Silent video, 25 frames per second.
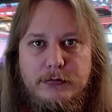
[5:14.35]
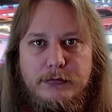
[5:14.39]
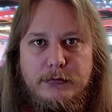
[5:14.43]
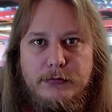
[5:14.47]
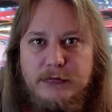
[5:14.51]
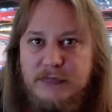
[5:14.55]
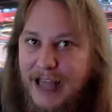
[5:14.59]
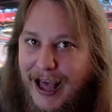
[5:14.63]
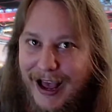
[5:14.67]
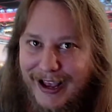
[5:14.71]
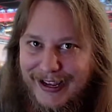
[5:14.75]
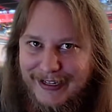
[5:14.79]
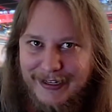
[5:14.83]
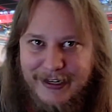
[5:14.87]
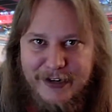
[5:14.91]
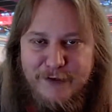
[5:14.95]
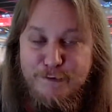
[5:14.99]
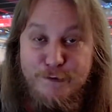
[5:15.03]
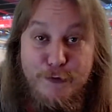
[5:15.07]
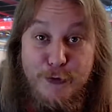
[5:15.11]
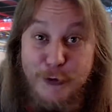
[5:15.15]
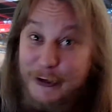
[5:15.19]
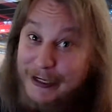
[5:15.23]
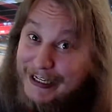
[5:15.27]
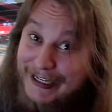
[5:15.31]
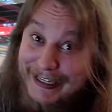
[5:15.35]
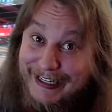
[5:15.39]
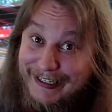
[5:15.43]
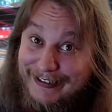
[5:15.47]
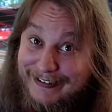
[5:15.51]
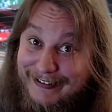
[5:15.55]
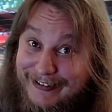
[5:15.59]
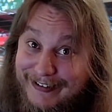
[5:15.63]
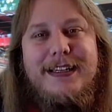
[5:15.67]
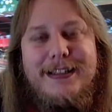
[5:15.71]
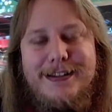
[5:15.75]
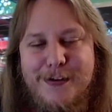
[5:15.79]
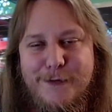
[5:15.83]
Nein, würde ich nicht.
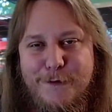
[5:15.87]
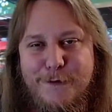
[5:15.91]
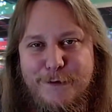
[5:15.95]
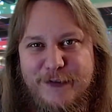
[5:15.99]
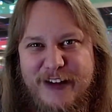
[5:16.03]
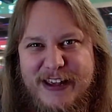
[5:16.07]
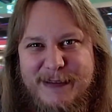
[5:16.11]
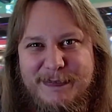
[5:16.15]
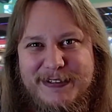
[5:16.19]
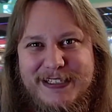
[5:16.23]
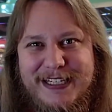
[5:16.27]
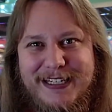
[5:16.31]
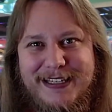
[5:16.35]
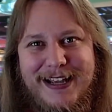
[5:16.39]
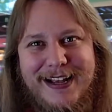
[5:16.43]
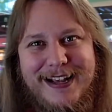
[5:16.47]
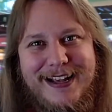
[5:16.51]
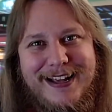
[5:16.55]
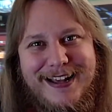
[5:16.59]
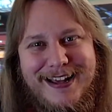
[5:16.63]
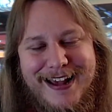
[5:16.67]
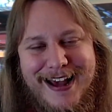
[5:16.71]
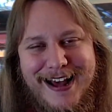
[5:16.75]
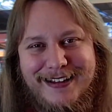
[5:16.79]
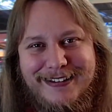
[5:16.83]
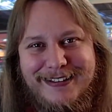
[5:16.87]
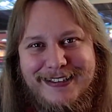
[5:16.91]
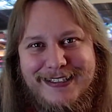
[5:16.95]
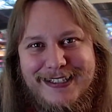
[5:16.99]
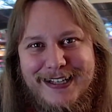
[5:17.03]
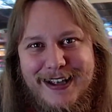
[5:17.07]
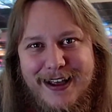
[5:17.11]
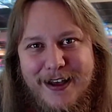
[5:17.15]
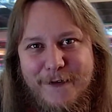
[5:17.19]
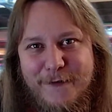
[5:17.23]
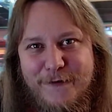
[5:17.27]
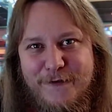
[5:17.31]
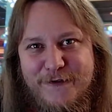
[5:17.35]
Der Fips hat eine ganz
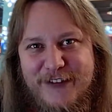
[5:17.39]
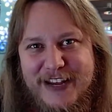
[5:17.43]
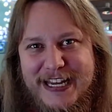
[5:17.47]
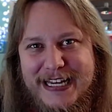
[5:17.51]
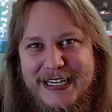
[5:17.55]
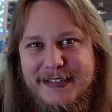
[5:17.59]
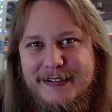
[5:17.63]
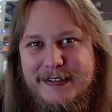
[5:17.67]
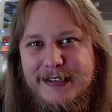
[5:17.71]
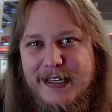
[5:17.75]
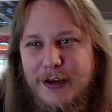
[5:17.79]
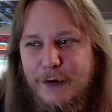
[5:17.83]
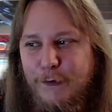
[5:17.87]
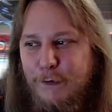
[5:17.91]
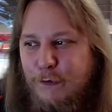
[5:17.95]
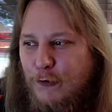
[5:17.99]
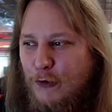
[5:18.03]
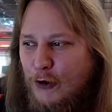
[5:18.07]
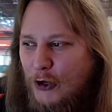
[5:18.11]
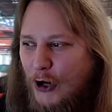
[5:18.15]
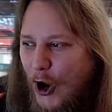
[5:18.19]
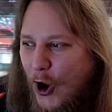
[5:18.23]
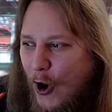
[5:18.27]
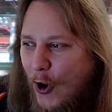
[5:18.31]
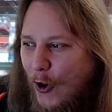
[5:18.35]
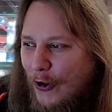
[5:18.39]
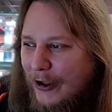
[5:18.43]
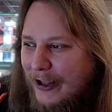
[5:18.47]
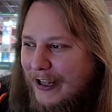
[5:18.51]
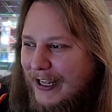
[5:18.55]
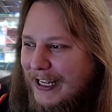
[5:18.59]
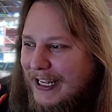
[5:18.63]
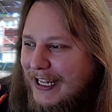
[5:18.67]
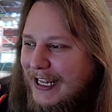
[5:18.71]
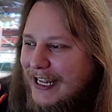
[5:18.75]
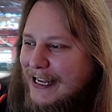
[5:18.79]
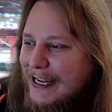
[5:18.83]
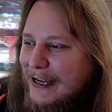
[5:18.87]
fiese
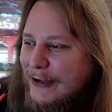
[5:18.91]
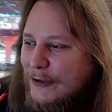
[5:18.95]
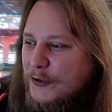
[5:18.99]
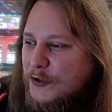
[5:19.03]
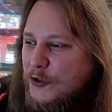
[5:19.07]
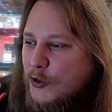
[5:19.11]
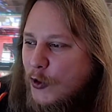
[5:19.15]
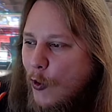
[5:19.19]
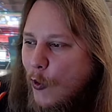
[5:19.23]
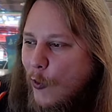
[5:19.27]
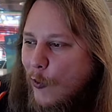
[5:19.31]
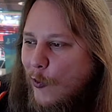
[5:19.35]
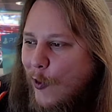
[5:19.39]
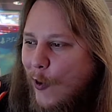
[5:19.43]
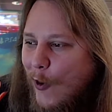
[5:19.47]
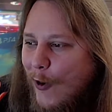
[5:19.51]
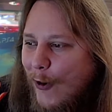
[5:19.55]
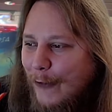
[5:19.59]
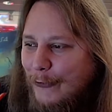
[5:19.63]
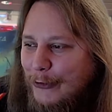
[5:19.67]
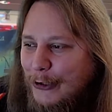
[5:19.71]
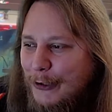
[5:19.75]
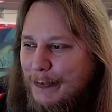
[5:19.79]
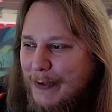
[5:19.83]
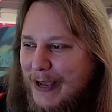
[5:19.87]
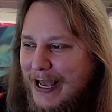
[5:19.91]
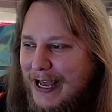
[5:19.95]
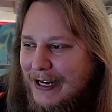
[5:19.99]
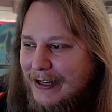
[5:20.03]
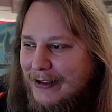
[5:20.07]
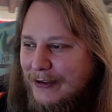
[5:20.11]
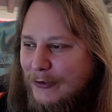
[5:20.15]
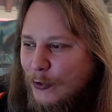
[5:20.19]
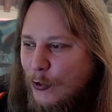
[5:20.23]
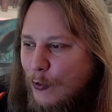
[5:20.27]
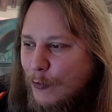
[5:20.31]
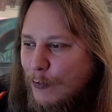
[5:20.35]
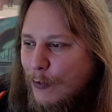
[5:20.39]
Frage Zug oder Bern?
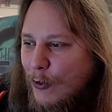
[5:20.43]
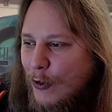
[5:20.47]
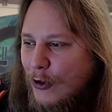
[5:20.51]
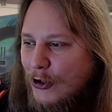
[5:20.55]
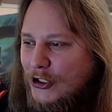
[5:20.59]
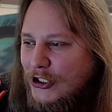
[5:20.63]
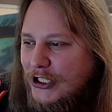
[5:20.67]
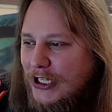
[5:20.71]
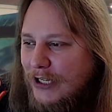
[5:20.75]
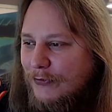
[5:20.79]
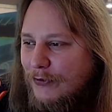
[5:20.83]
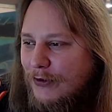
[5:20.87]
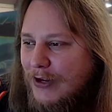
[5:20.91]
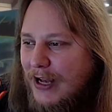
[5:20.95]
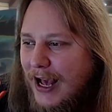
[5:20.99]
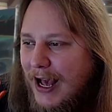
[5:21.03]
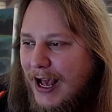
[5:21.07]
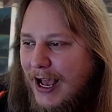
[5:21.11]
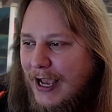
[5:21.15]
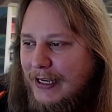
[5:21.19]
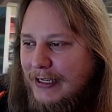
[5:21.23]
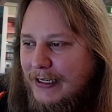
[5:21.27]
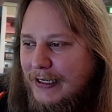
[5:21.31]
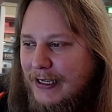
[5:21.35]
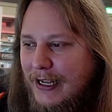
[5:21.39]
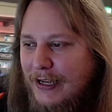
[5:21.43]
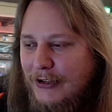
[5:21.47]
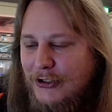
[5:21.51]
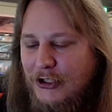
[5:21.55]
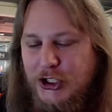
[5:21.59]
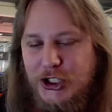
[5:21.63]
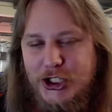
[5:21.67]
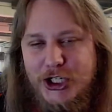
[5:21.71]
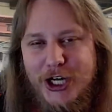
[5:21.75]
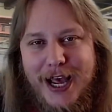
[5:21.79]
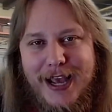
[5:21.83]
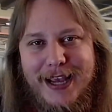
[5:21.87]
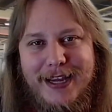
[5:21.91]
Du musst dich für eine
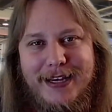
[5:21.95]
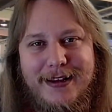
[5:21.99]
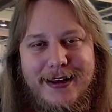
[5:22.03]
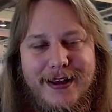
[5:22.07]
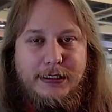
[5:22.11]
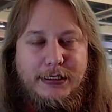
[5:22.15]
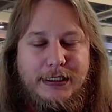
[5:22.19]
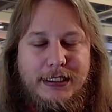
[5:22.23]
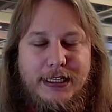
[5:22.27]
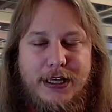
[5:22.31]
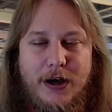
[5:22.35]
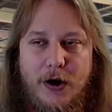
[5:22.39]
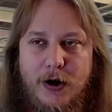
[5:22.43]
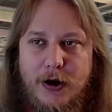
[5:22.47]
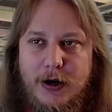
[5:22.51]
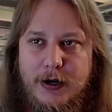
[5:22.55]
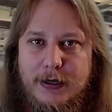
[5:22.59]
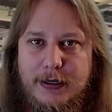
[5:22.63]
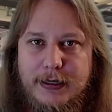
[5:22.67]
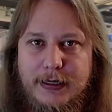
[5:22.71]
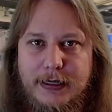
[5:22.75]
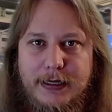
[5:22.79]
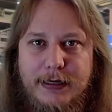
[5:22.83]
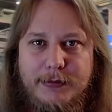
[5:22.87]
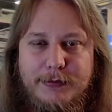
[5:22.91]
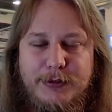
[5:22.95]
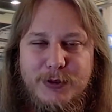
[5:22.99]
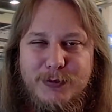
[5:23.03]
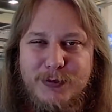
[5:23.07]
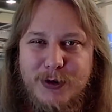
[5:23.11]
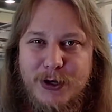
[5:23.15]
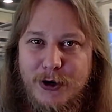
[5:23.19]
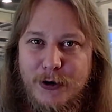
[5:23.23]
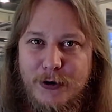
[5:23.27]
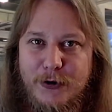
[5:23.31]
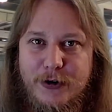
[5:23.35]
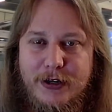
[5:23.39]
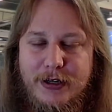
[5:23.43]
entscheiden. Ja, äh, zum
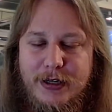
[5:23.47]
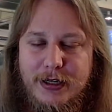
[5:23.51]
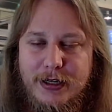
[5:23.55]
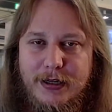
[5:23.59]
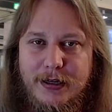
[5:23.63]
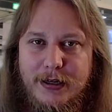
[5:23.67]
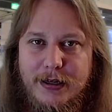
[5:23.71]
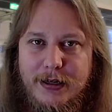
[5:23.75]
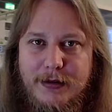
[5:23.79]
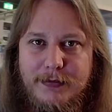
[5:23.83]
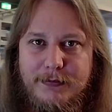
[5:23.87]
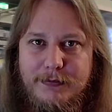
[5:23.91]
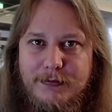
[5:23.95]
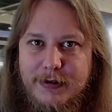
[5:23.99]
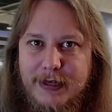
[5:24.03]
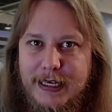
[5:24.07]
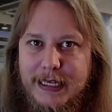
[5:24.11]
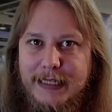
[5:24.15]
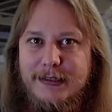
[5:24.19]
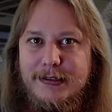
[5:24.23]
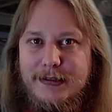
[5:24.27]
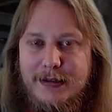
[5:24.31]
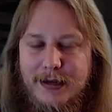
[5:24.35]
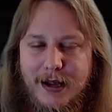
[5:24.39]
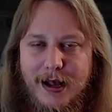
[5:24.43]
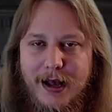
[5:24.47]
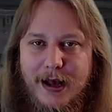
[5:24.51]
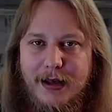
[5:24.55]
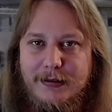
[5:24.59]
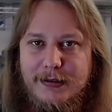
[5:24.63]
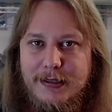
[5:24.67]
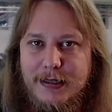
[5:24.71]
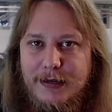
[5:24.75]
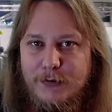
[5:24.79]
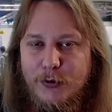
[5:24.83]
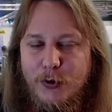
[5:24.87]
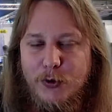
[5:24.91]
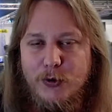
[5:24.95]
Glück ähm, gibt es den HC
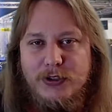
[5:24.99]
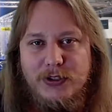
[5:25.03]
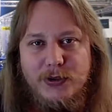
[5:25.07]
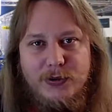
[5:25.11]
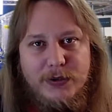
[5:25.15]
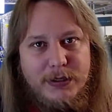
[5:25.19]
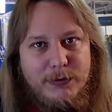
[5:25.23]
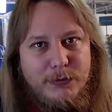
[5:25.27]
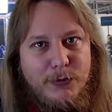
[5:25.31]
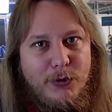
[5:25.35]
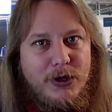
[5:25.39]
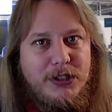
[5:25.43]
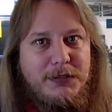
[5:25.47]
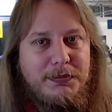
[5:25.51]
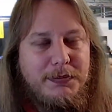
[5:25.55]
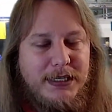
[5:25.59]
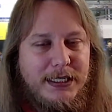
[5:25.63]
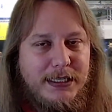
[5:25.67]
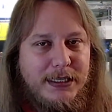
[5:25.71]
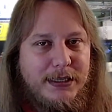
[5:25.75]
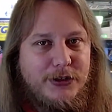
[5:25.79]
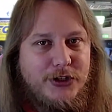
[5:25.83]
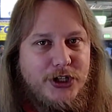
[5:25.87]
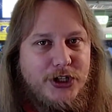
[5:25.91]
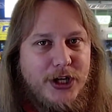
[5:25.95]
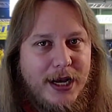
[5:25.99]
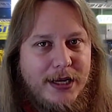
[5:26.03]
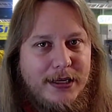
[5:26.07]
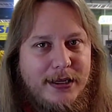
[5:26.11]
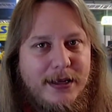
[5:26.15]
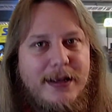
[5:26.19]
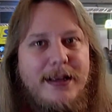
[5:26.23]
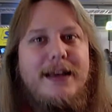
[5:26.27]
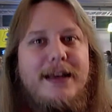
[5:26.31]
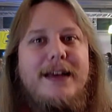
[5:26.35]
Davos und ich muss mich nicht entscheiden.